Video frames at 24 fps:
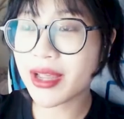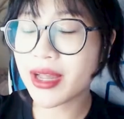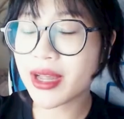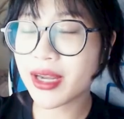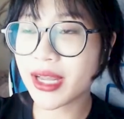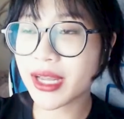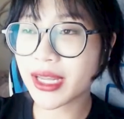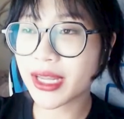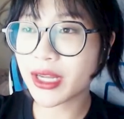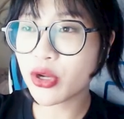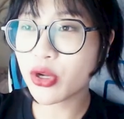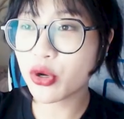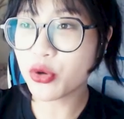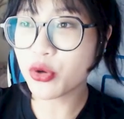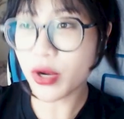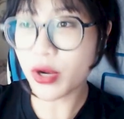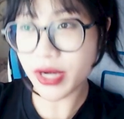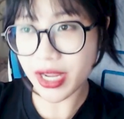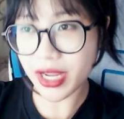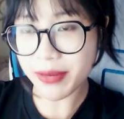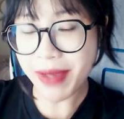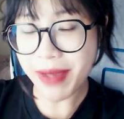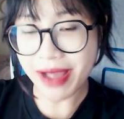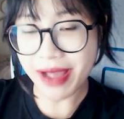lấy cái đôi đũa
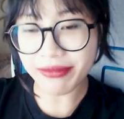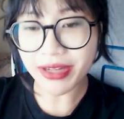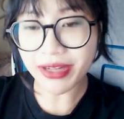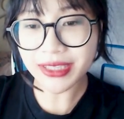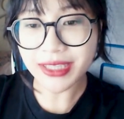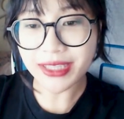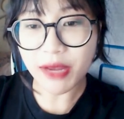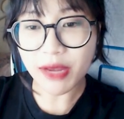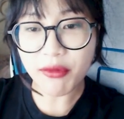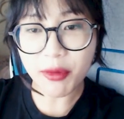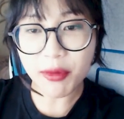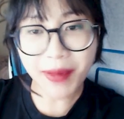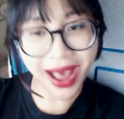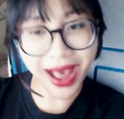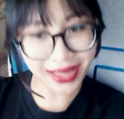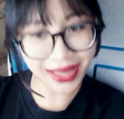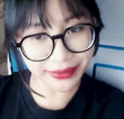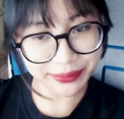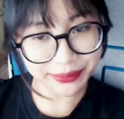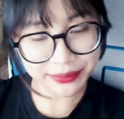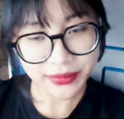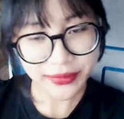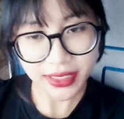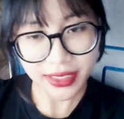đấy bà vớt rau vào bát
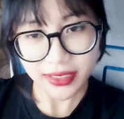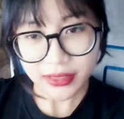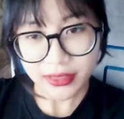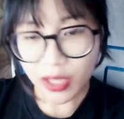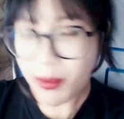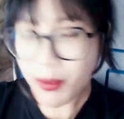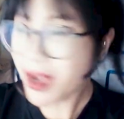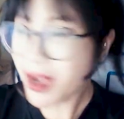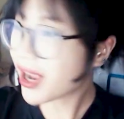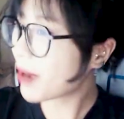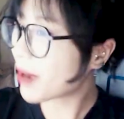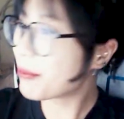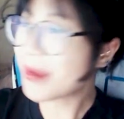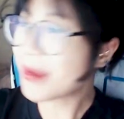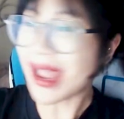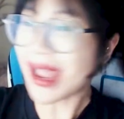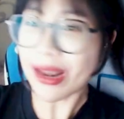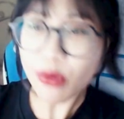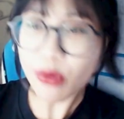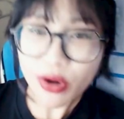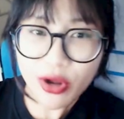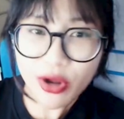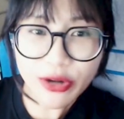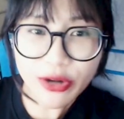sau bà cầm mẹ
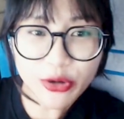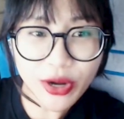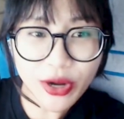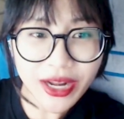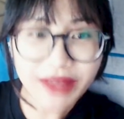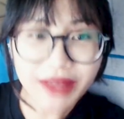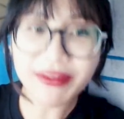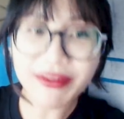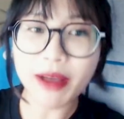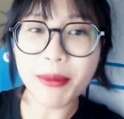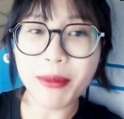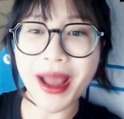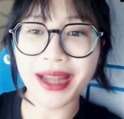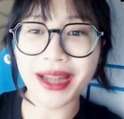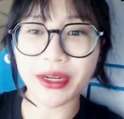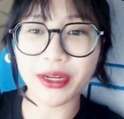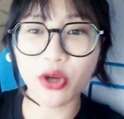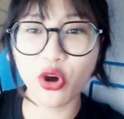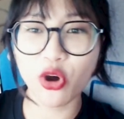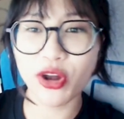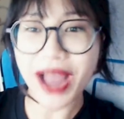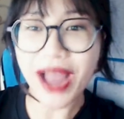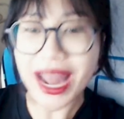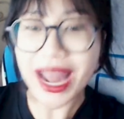luôn đôi đũa đấy vào bàn
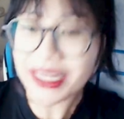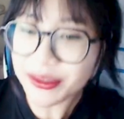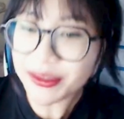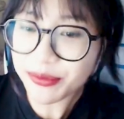ngồi ăn